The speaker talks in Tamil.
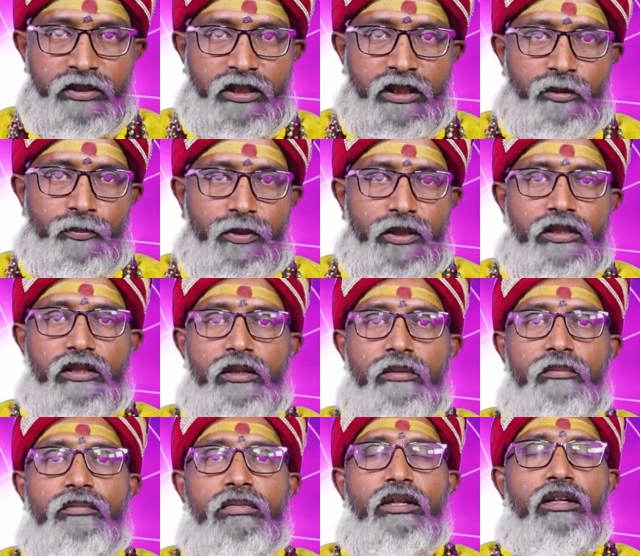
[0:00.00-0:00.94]
நீங்கள்
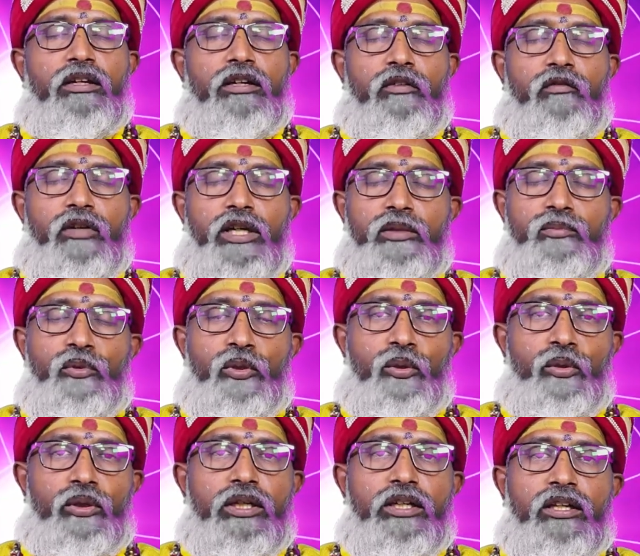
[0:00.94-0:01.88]
பார்க்கலாம் வாய்ப்பு
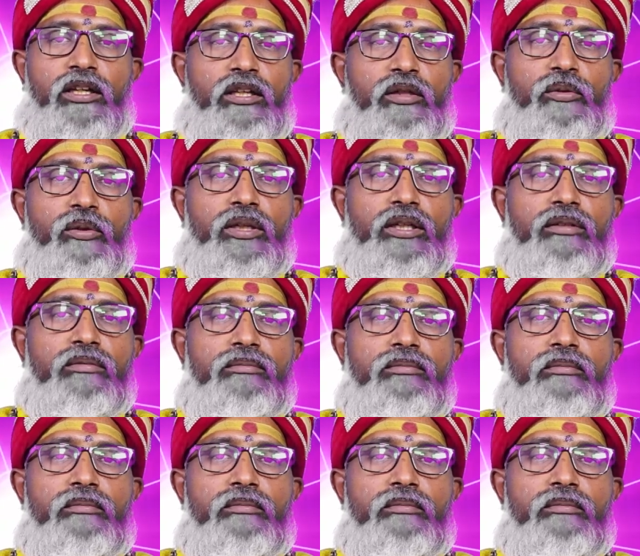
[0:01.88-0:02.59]
உள்ளவங்க கலந்துக்கோங்க